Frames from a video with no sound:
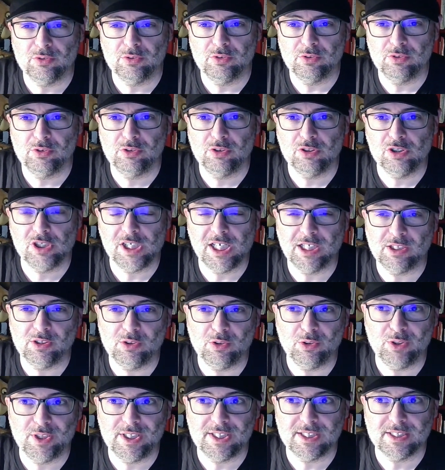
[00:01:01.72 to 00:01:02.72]
dos
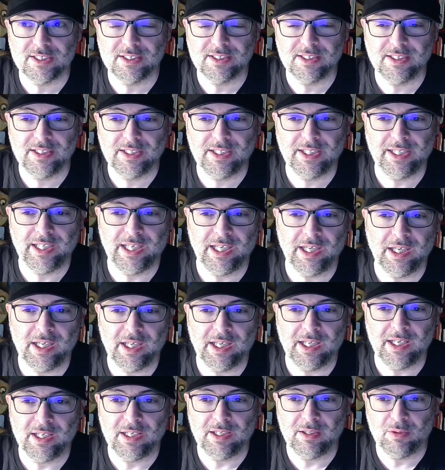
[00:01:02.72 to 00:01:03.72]
actores
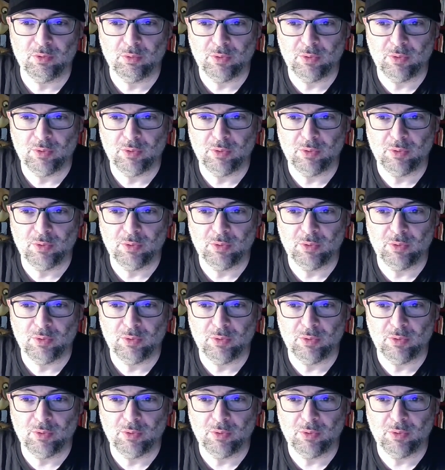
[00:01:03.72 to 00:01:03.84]
que